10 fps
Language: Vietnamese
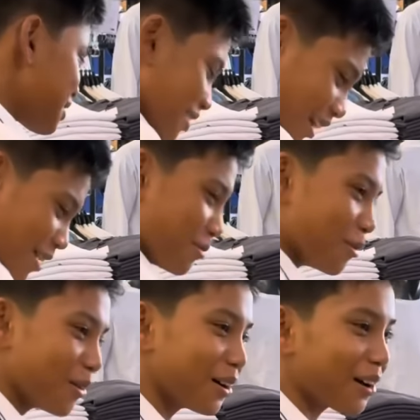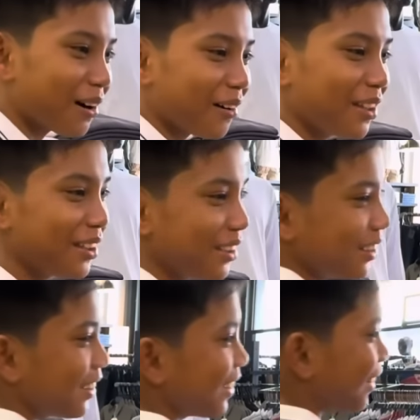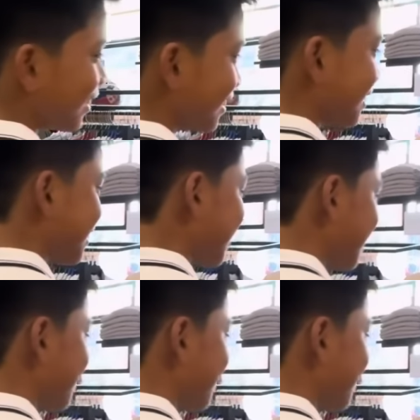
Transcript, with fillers: lão mua rồi lão mua rồi giờ